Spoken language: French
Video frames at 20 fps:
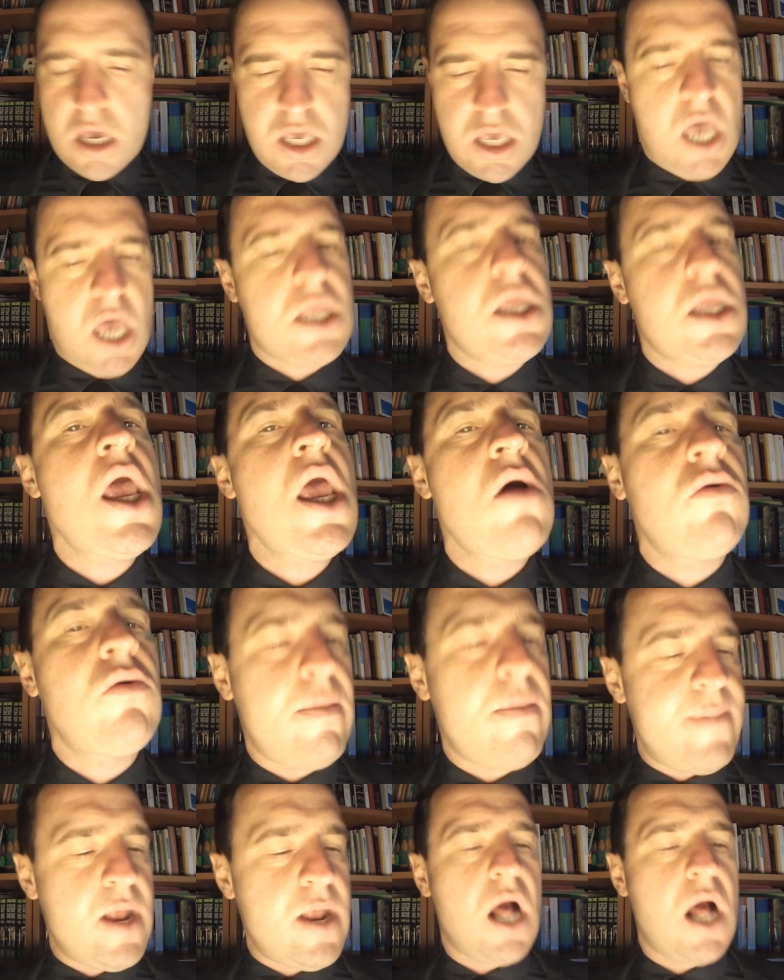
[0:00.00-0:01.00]
Regardez, on
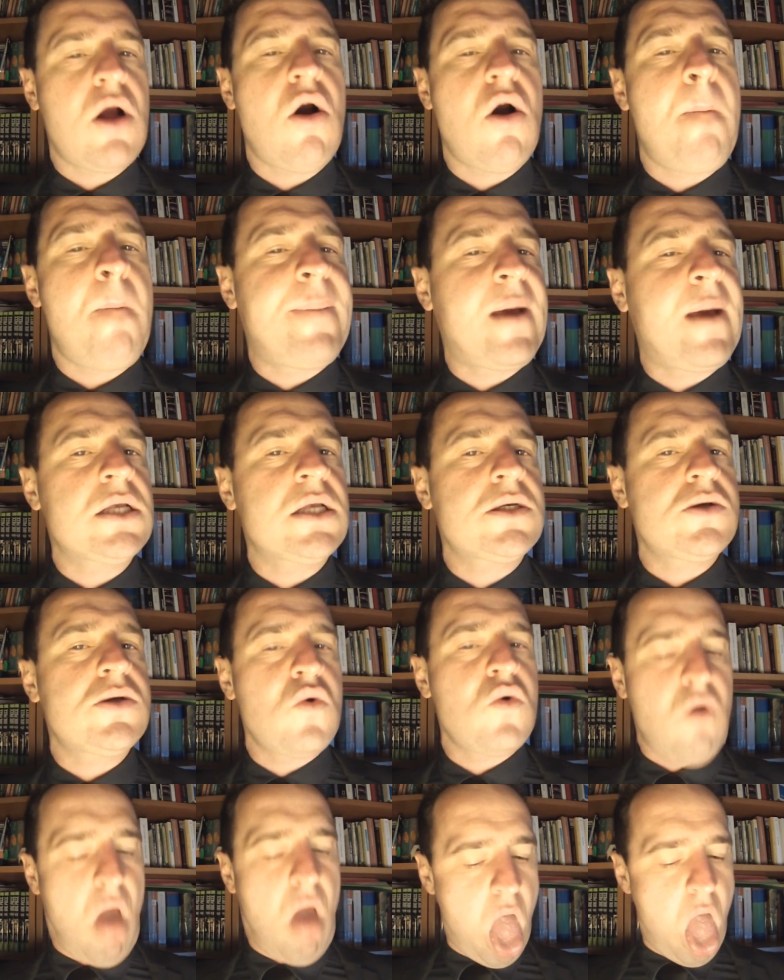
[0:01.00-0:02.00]
a mis la
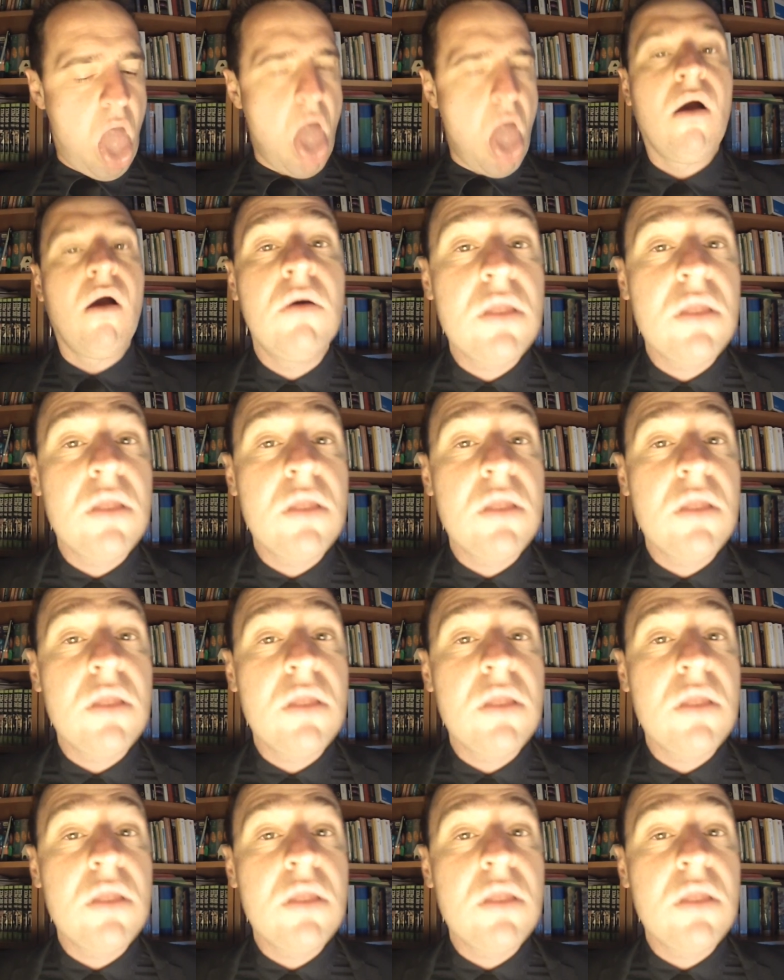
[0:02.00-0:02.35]
coopération hein?